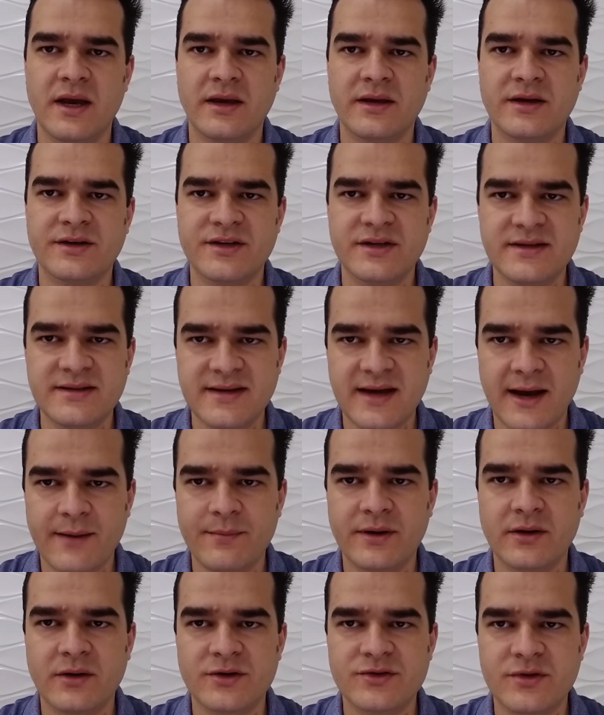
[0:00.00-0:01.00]
e a gente
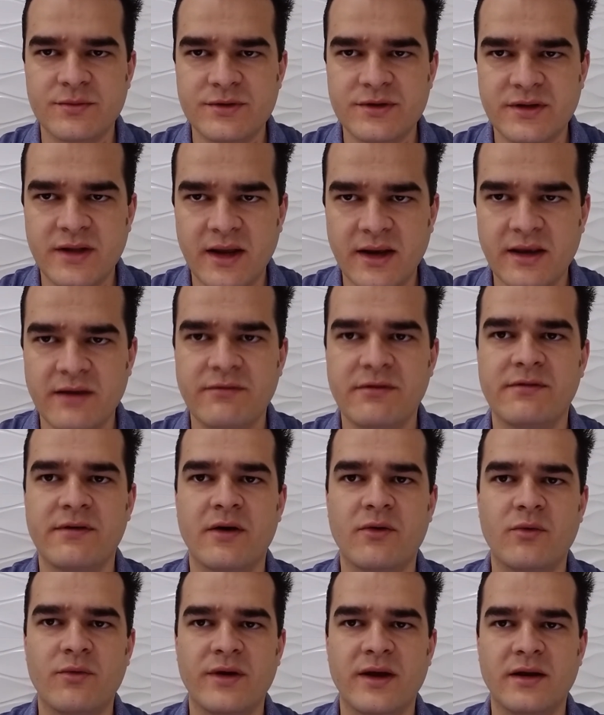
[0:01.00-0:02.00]
sabe que nós vamos ter que
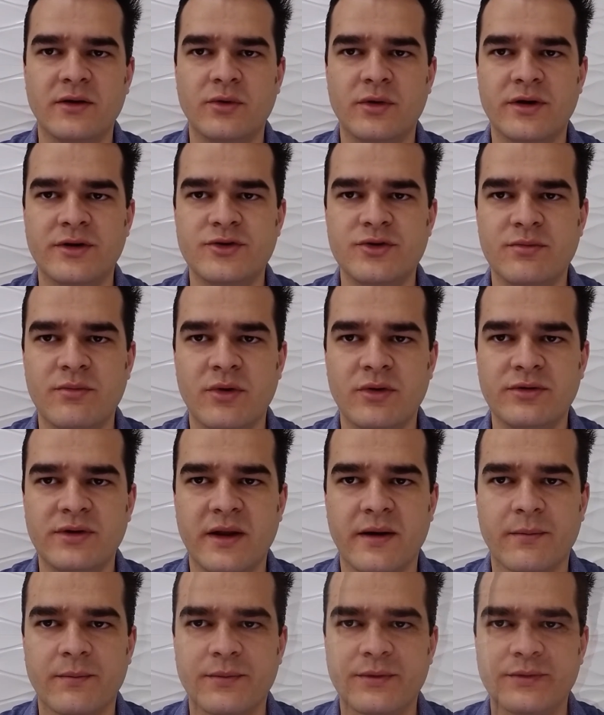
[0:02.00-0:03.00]
viver com ele durante um bom
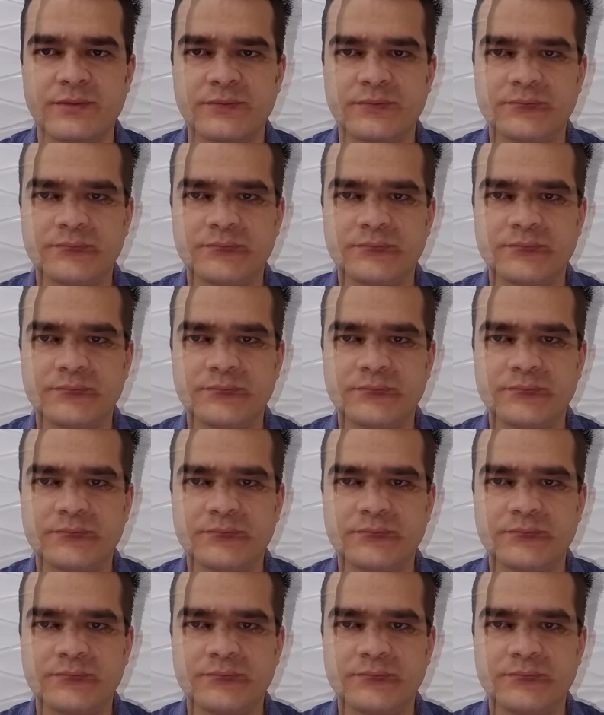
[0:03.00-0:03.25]
tempo.